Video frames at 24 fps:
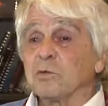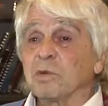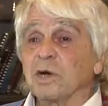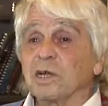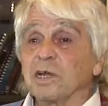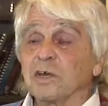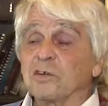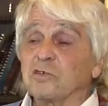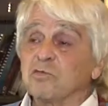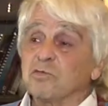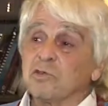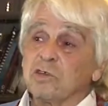Par
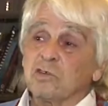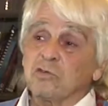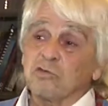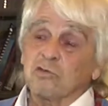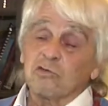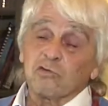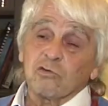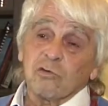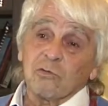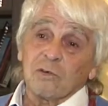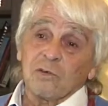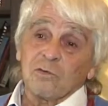la suite,
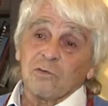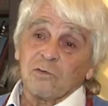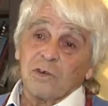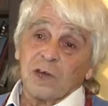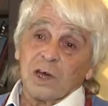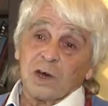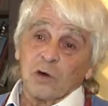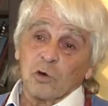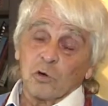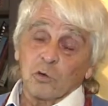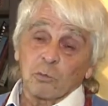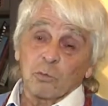je vais
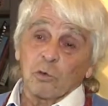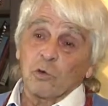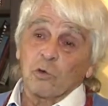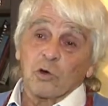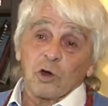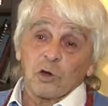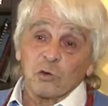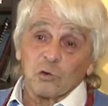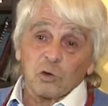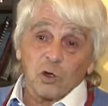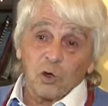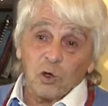faire euh,
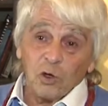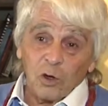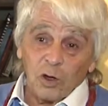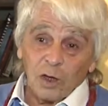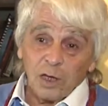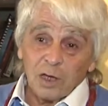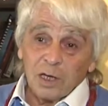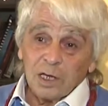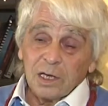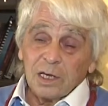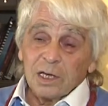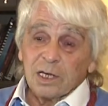
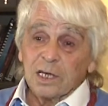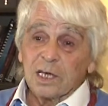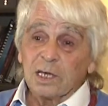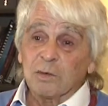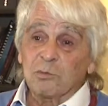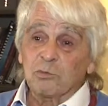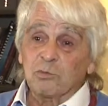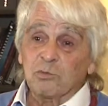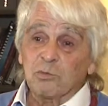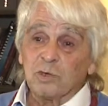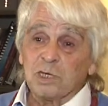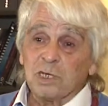brocanteur, et
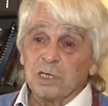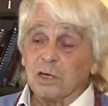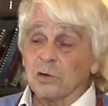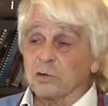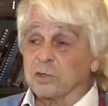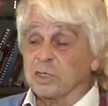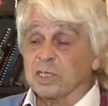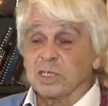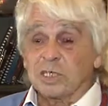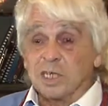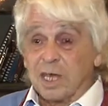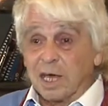puis
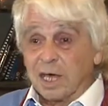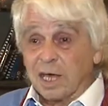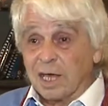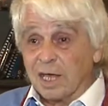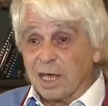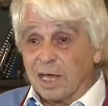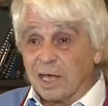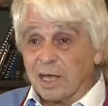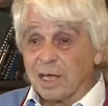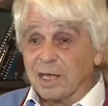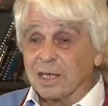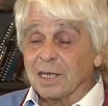
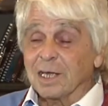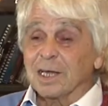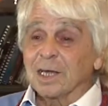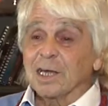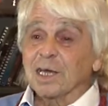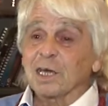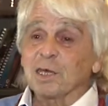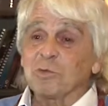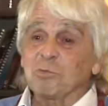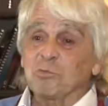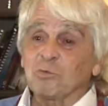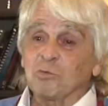antiquaire,
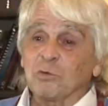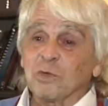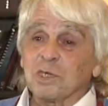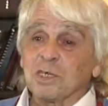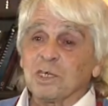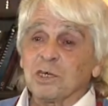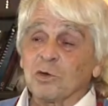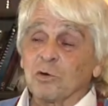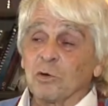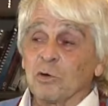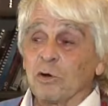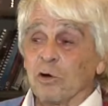et
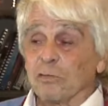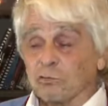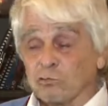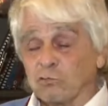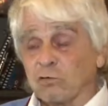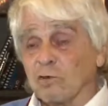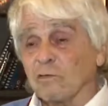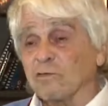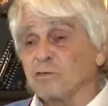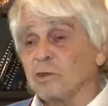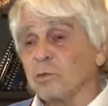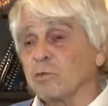puis euh,
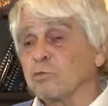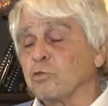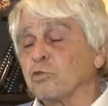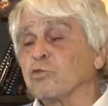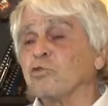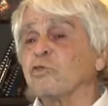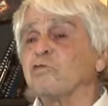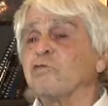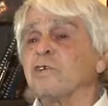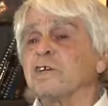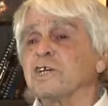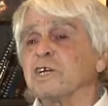tout en faisant
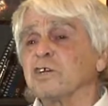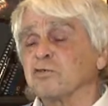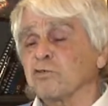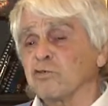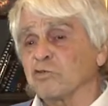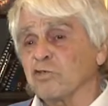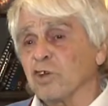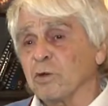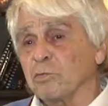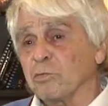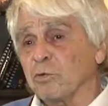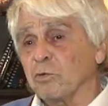beaucoup de voyages
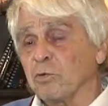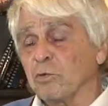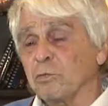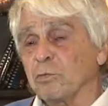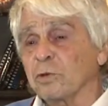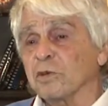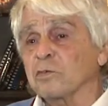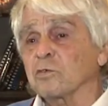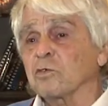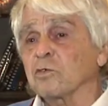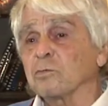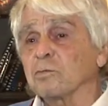au Japon,
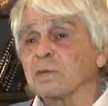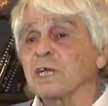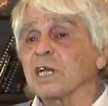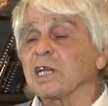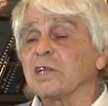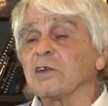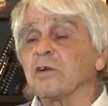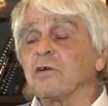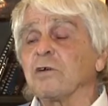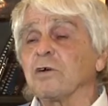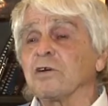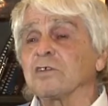parce que mes
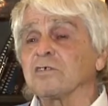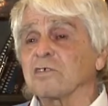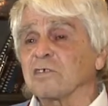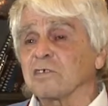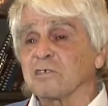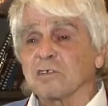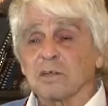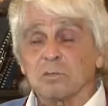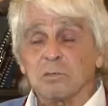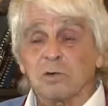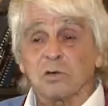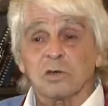clients
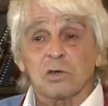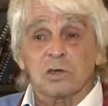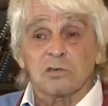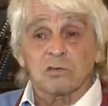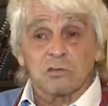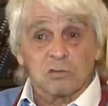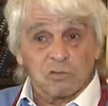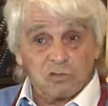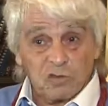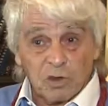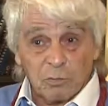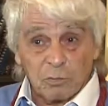essentiellement
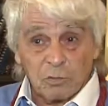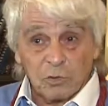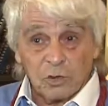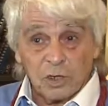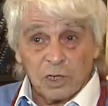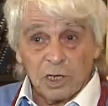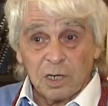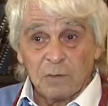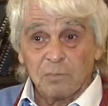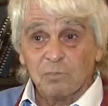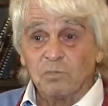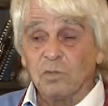sont
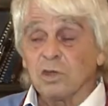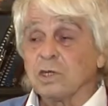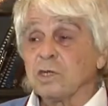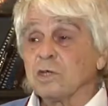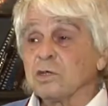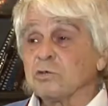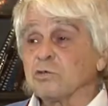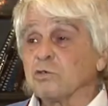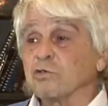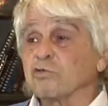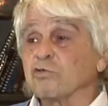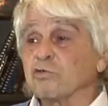japonais.
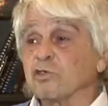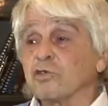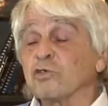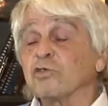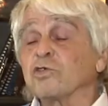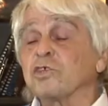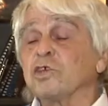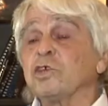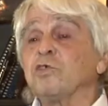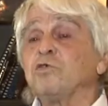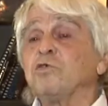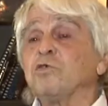Donc je
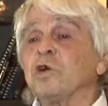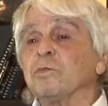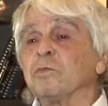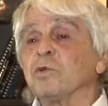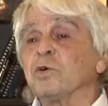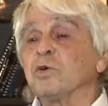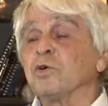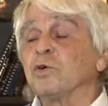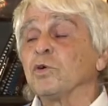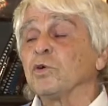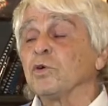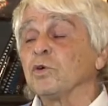continue
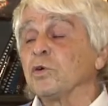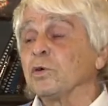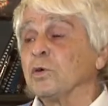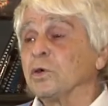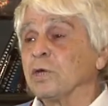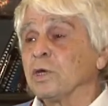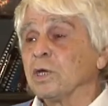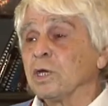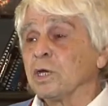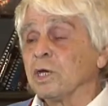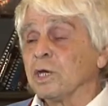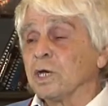
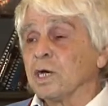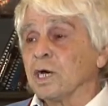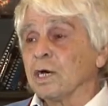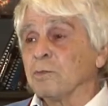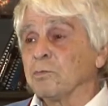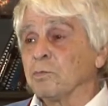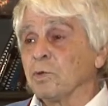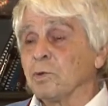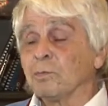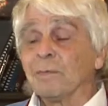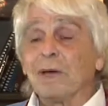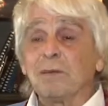à
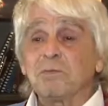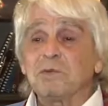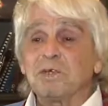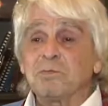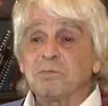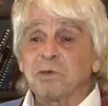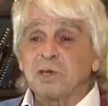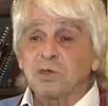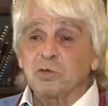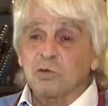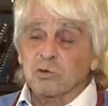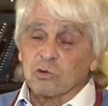
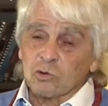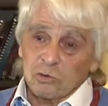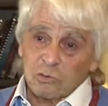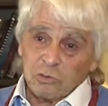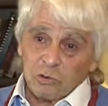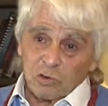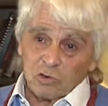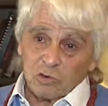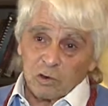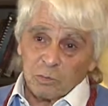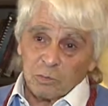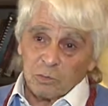m'imbiber de
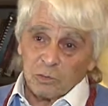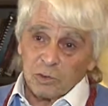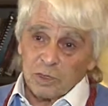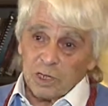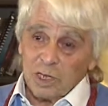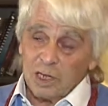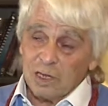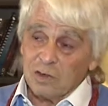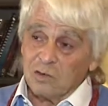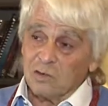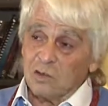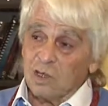culture
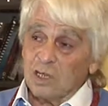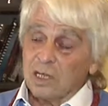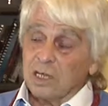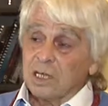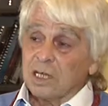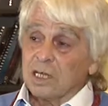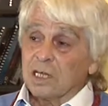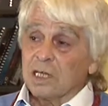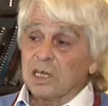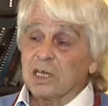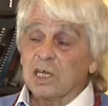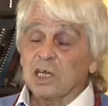japonaise,
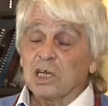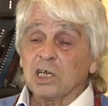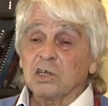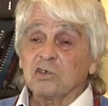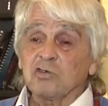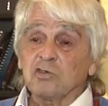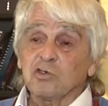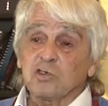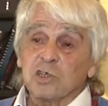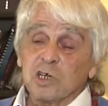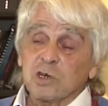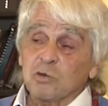et
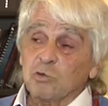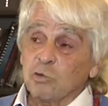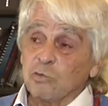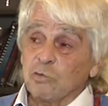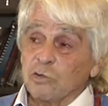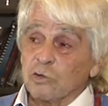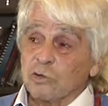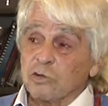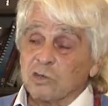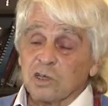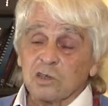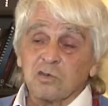je
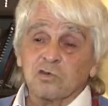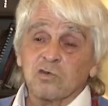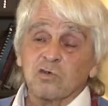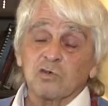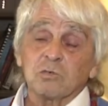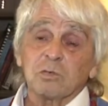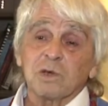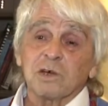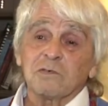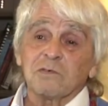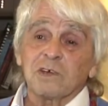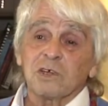découvre cette chose
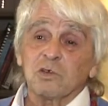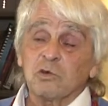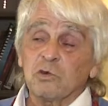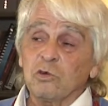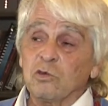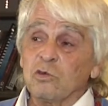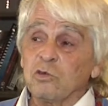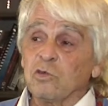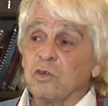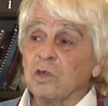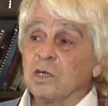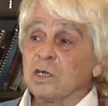
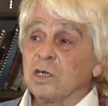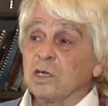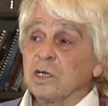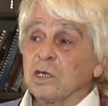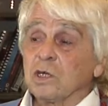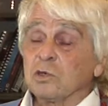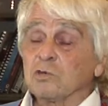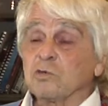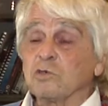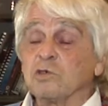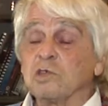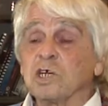merveilleuse
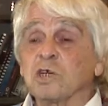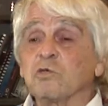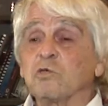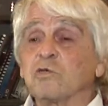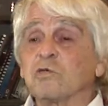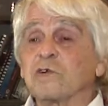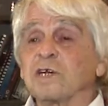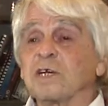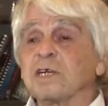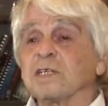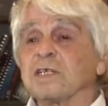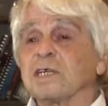de
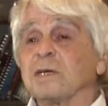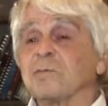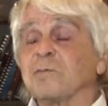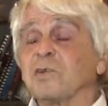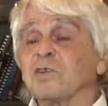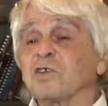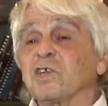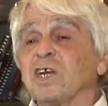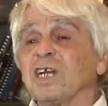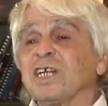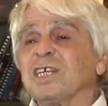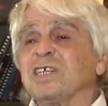découvrir des
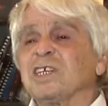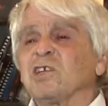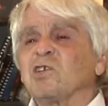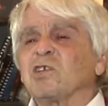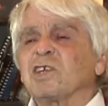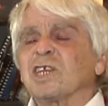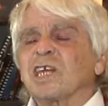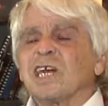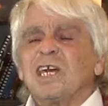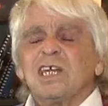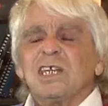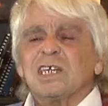mentalités
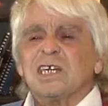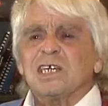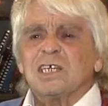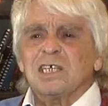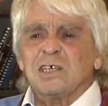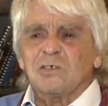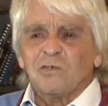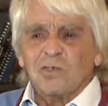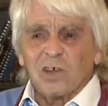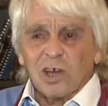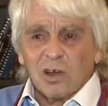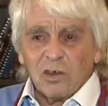très très
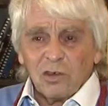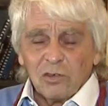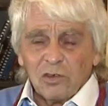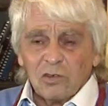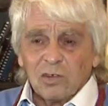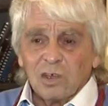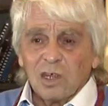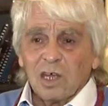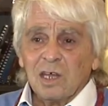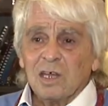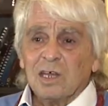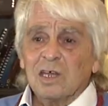
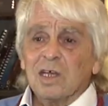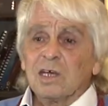différentes,